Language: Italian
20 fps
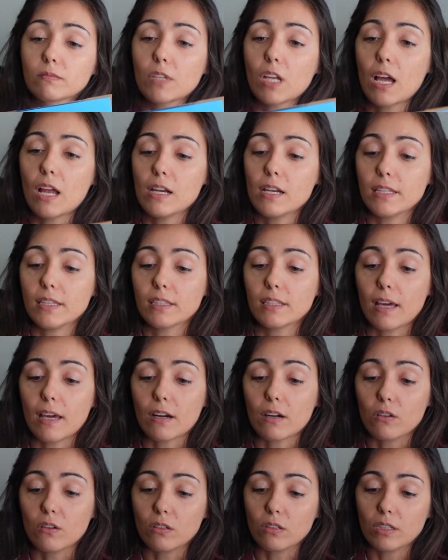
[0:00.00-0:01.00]

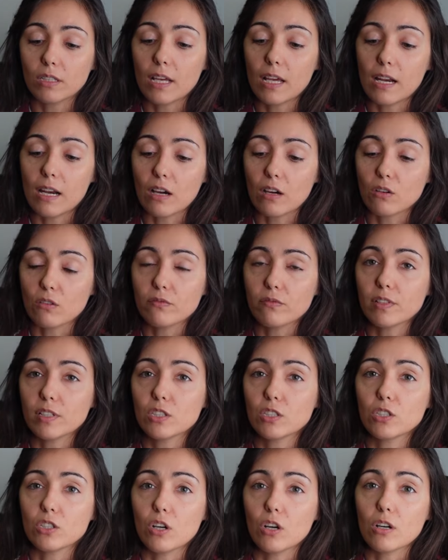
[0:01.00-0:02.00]
All'interno della
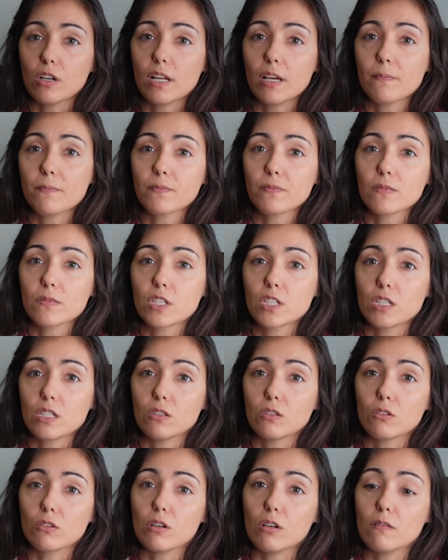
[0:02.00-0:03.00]
confezione
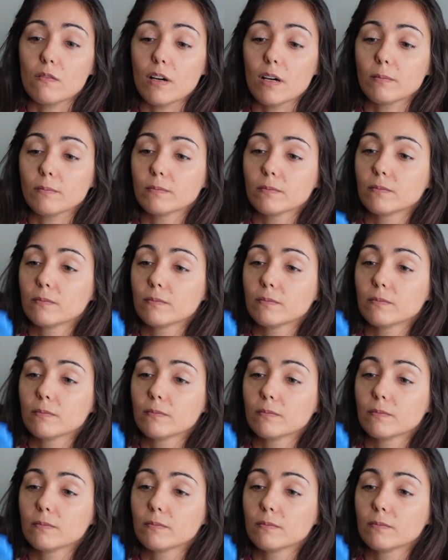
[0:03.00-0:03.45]
si trova